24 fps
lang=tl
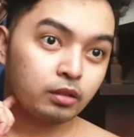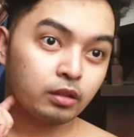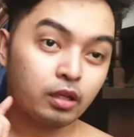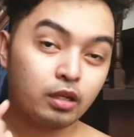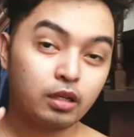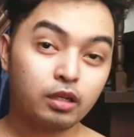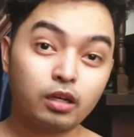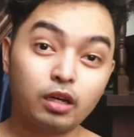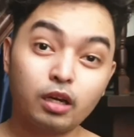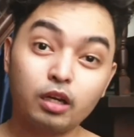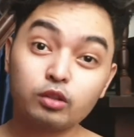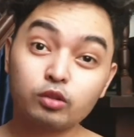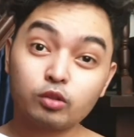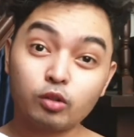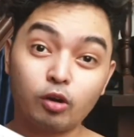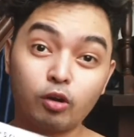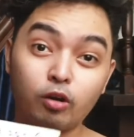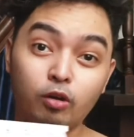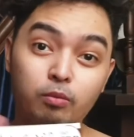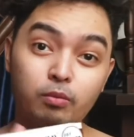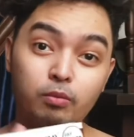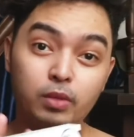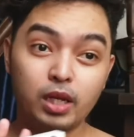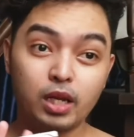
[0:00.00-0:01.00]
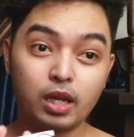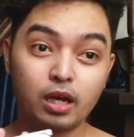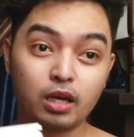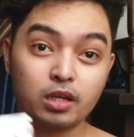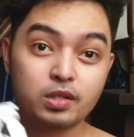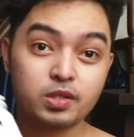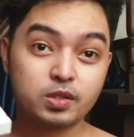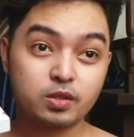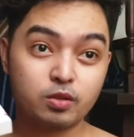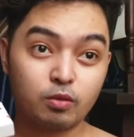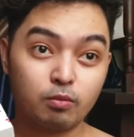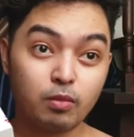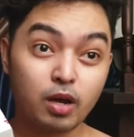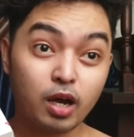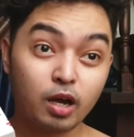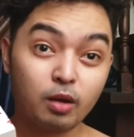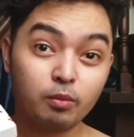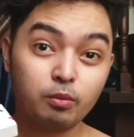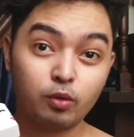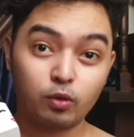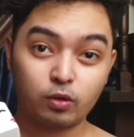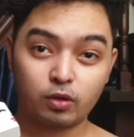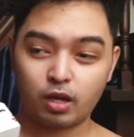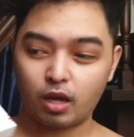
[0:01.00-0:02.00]
Talagang ito, malakas itong
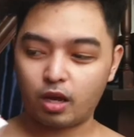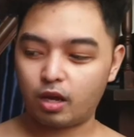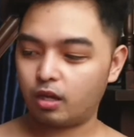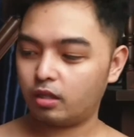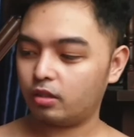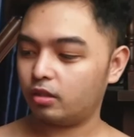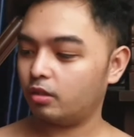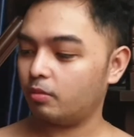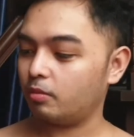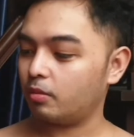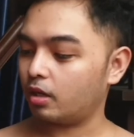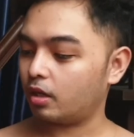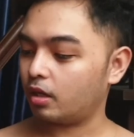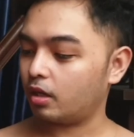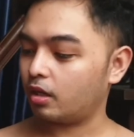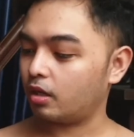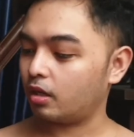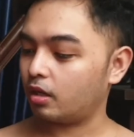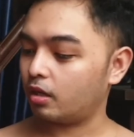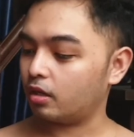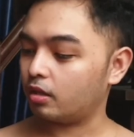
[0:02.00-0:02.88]
makabura ng mga